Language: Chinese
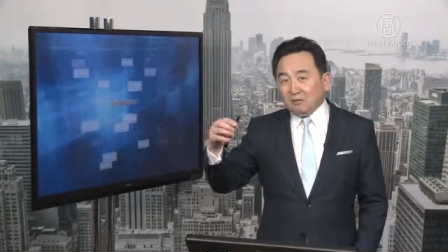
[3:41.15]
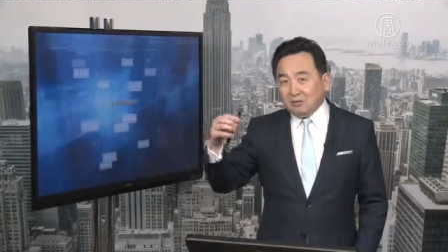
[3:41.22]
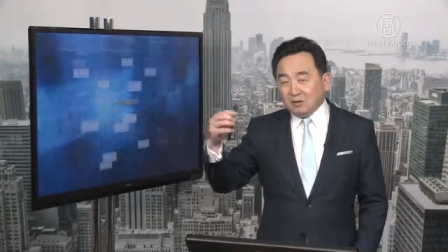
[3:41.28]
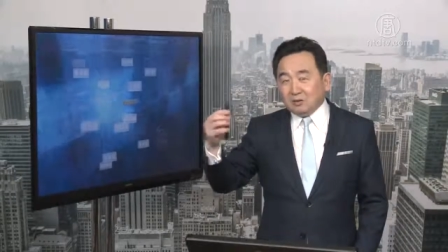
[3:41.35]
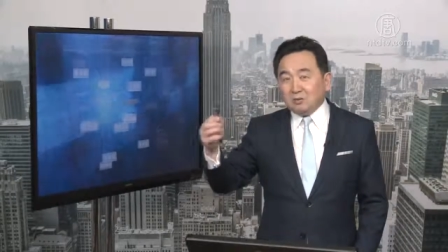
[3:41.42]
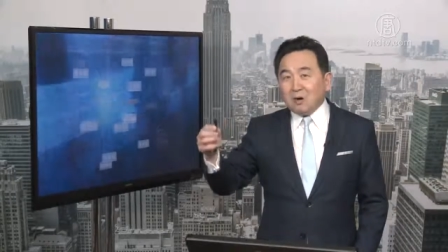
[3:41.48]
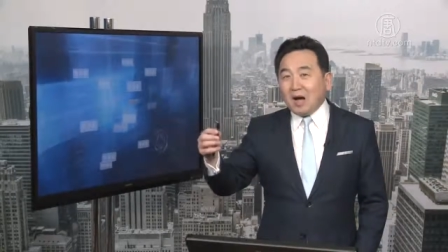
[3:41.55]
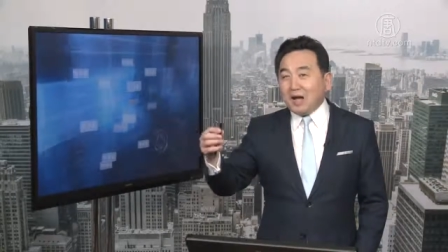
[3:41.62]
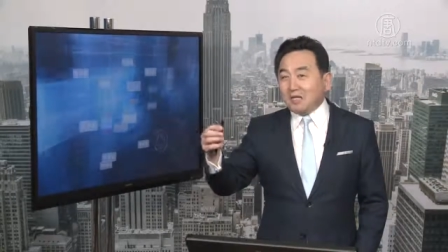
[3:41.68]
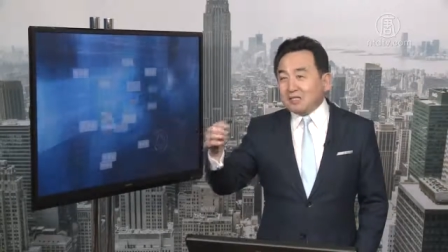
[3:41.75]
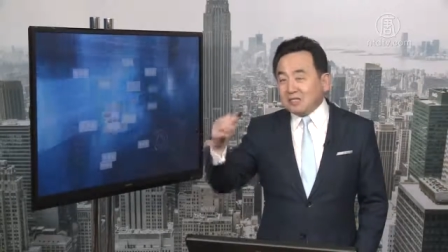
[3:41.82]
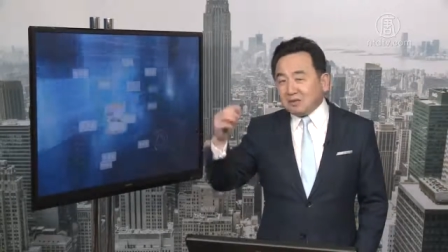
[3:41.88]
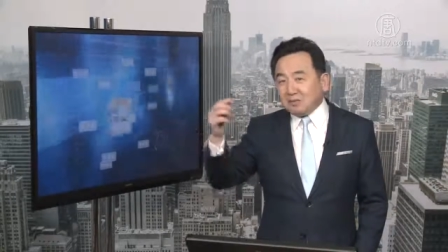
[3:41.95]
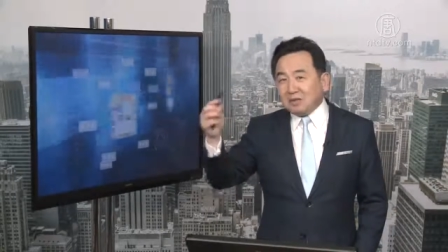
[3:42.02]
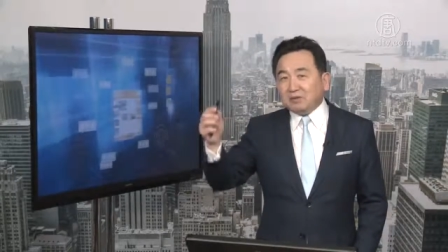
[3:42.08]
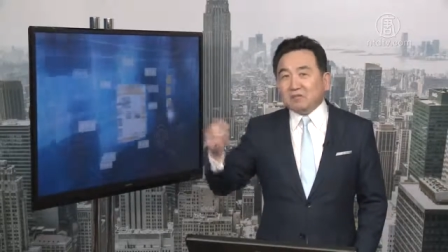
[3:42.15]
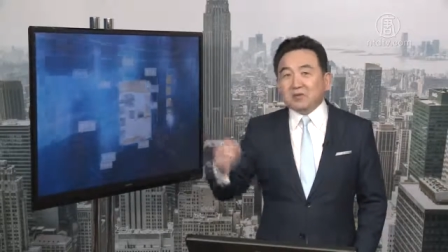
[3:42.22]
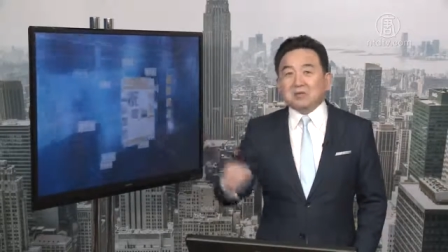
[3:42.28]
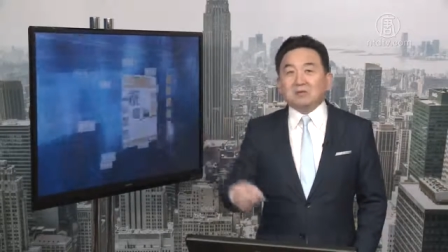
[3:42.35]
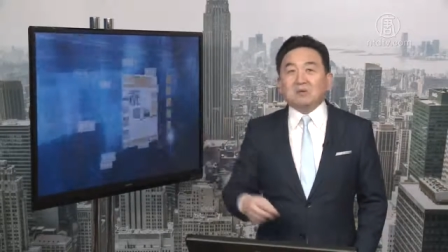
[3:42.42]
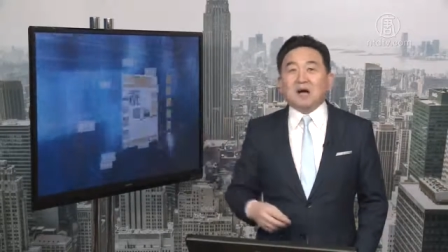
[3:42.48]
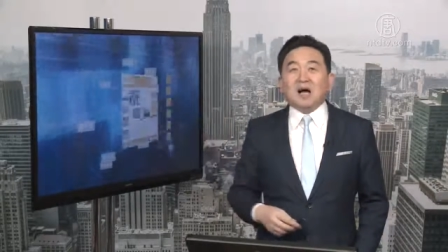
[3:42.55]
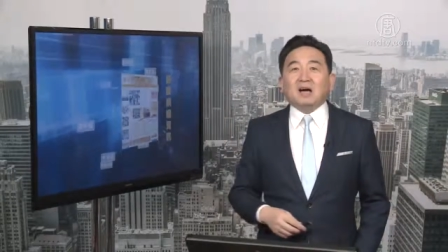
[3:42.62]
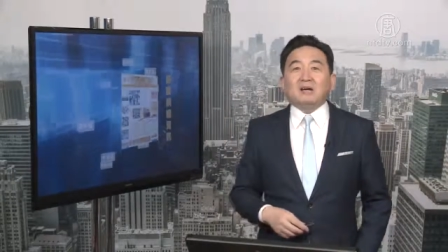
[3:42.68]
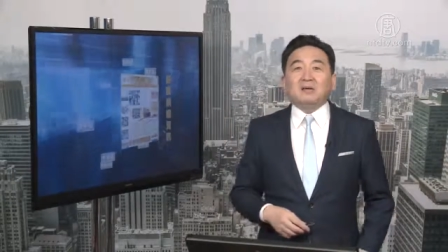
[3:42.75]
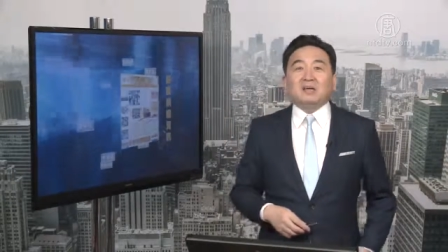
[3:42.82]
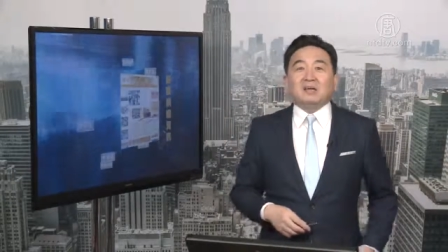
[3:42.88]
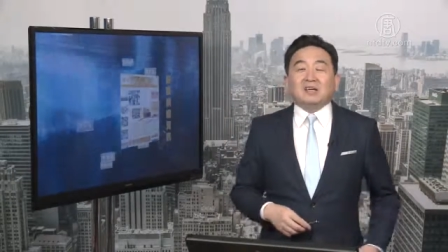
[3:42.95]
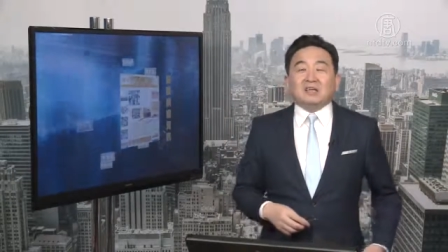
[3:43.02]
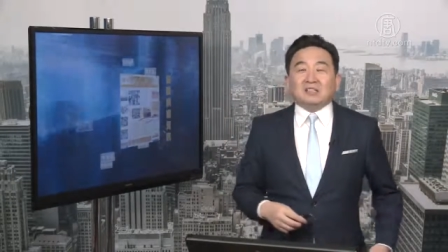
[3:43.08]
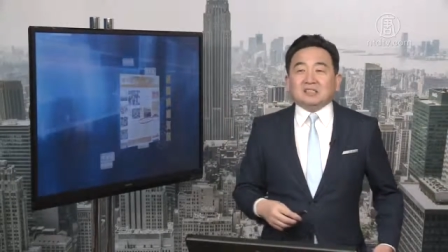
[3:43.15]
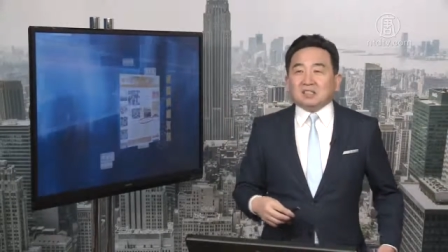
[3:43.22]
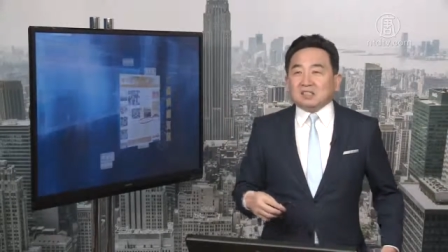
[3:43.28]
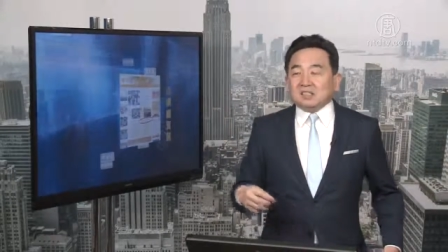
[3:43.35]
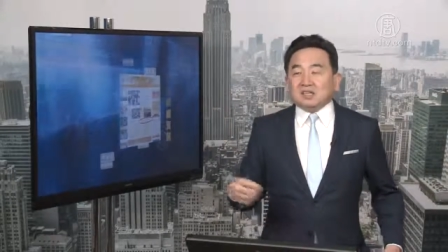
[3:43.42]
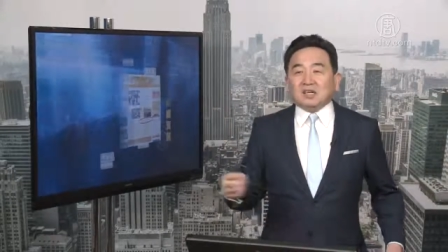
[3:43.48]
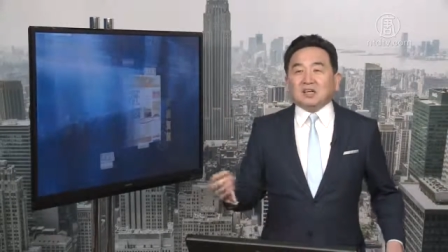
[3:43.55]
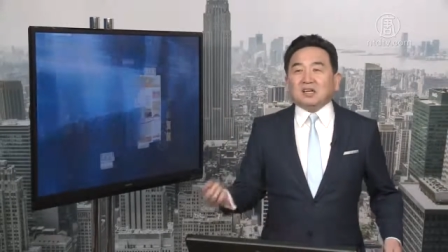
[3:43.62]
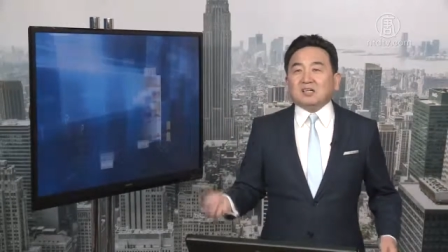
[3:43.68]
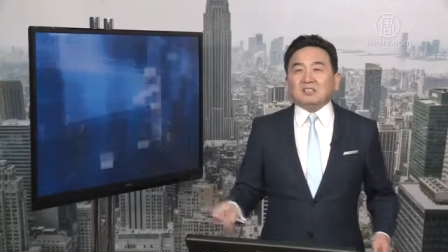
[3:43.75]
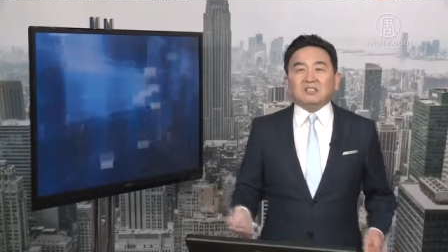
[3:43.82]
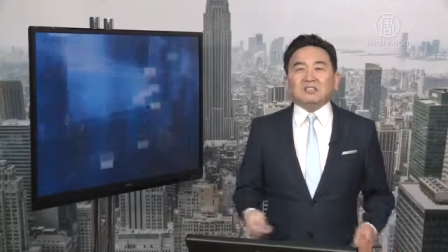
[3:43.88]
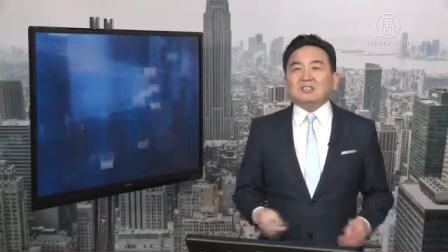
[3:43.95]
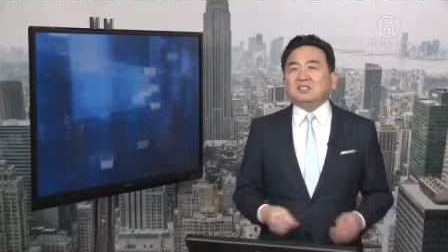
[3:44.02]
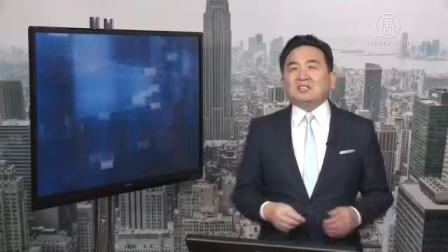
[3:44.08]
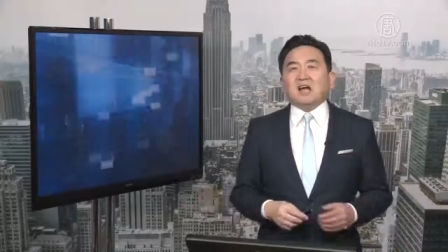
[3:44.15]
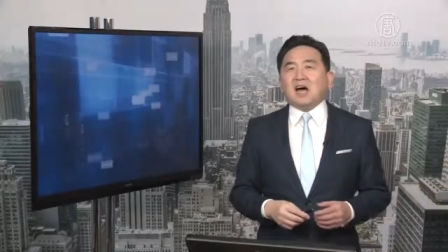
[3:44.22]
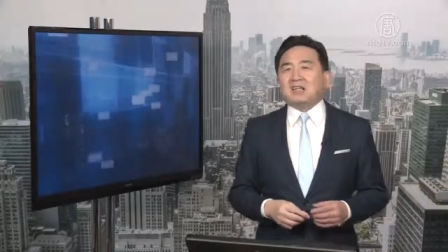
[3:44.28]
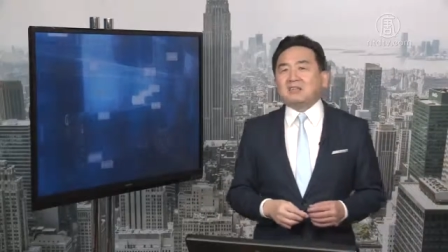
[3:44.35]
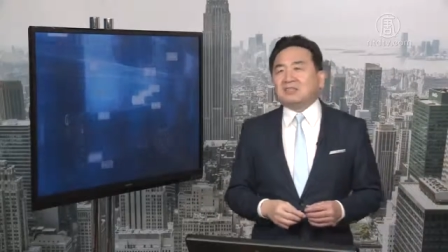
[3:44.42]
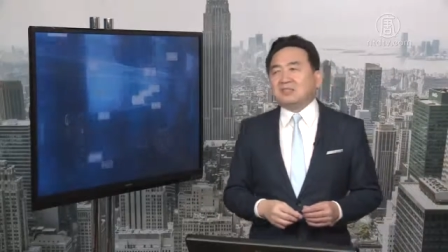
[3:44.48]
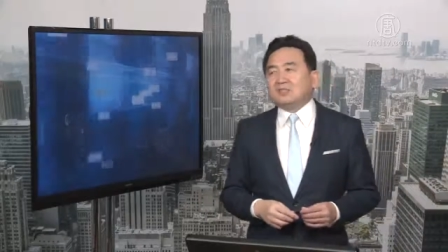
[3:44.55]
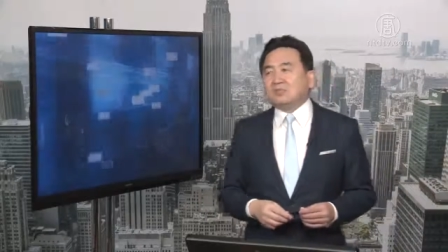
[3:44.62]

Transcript: 文化、生命文化，这是一个很自然的，